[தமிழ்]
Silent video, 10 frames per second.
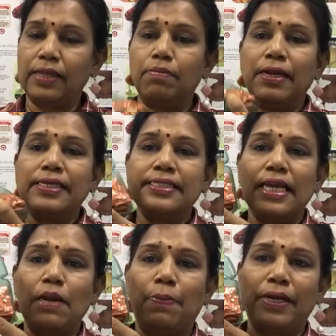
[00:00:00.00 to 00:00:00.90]
இந்த மாதிரி
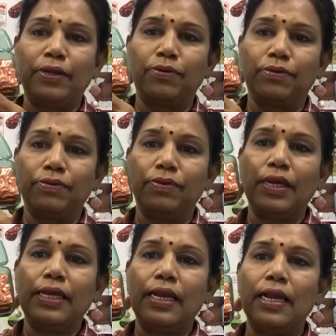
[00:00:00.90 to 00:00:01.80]
சீல் பண்ணியிருக்கோம்
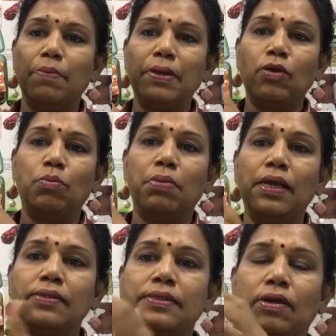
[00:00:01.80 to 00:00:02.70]
ஓகே எல்லாமே ரொம்ப
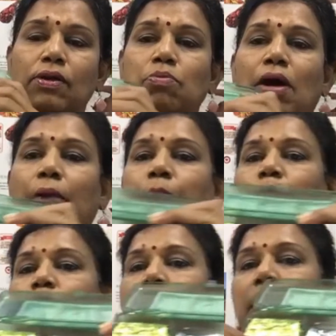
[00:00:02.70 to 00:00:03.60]
ரொம்ப
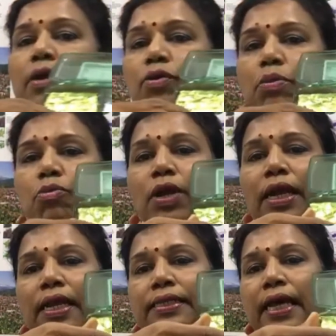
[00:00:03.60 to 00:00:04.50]
அற்புதமான ஒரு
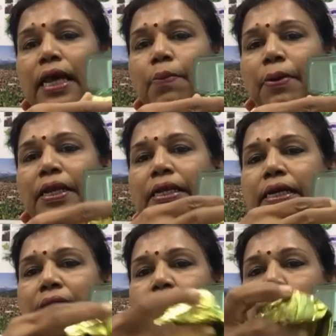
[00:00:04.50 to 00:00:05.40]
முறையில் தயார்
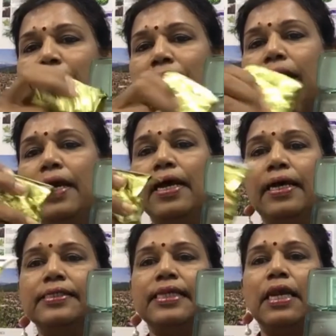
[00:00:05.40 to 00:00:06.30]
பண்ணியிருக்கிறாங்க பாருங்கள்
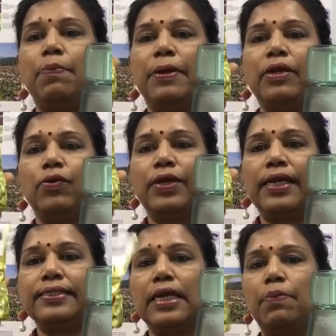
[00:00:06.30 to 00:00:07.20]
சீல் பண்ணியிருக்கோம்
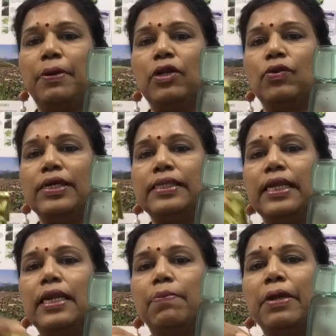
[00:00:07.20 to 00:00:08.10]
ஏன் சீல் பண்ணியிருக்கோம் இது
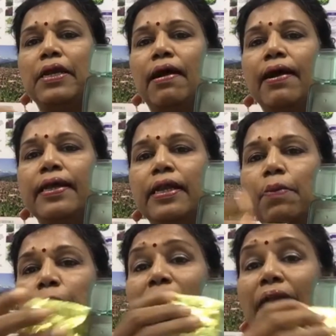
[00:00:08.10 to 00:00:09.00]
எல்லாமே
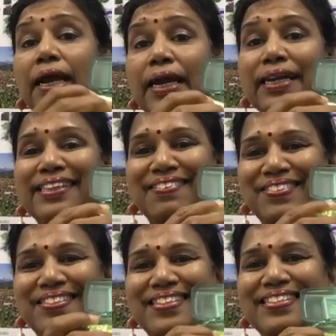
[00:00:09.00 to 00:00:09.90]
காய்கறி பழங்களில் தான்
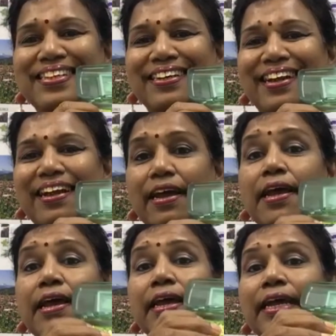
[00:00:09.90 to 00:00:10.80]
வந்து செஞ்சுருக்கிறாங்க
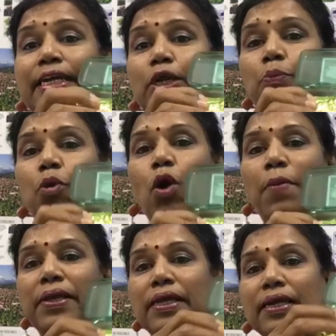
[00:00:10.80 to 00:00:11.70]
கெட்டு
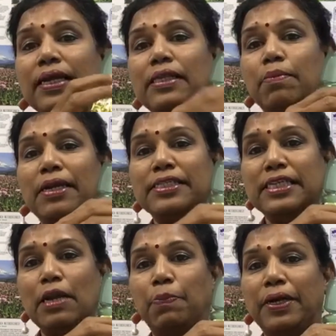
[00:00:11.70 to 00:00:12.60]
போகாமல் இருக்க இந்த மாதிரி
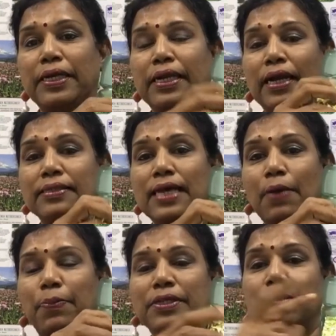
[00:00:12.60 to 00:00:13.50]
சீல் பண்ணியிருக்காங்க
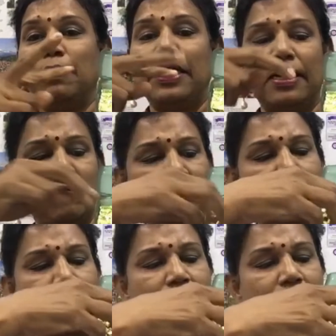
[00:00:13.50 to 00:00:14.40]
சாப்பிட்ற சமயம் நீங்கள் வந்து